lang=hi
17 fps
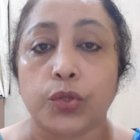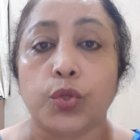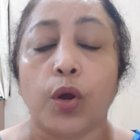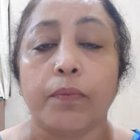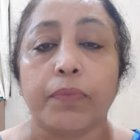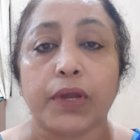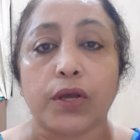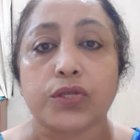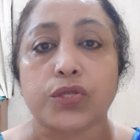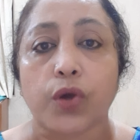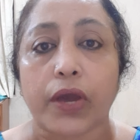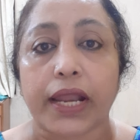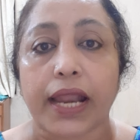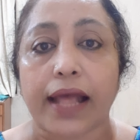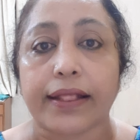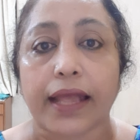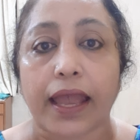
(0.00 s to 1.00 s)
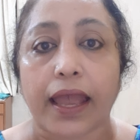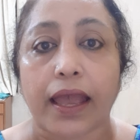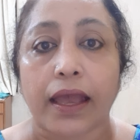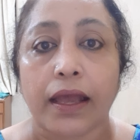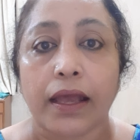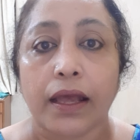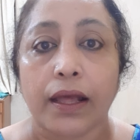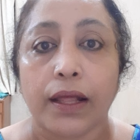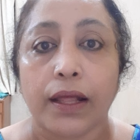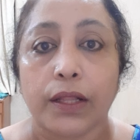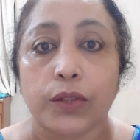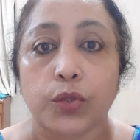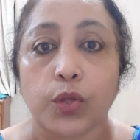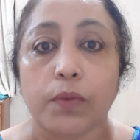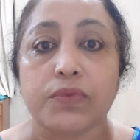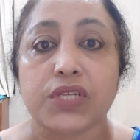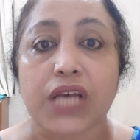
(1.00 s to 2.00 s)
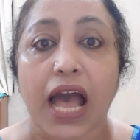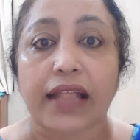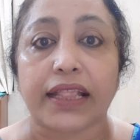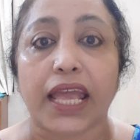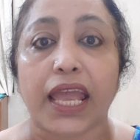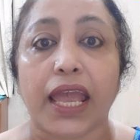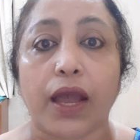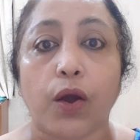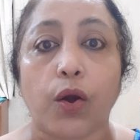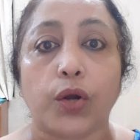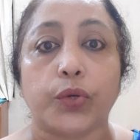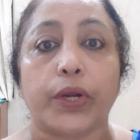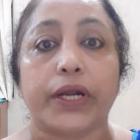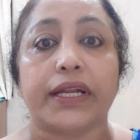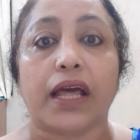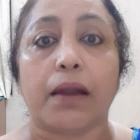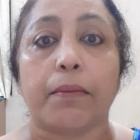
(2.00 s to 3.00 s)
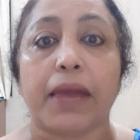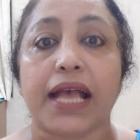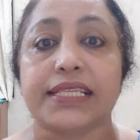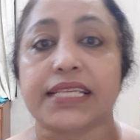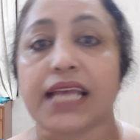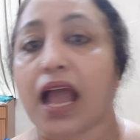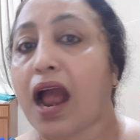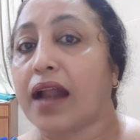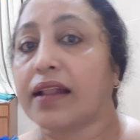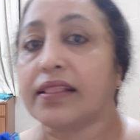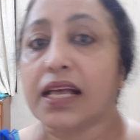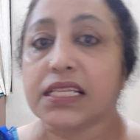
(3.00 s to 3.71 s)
तुम क्यों सोए रहते हैं तुम जाते हैं और ट्विटर में ऐसे आठ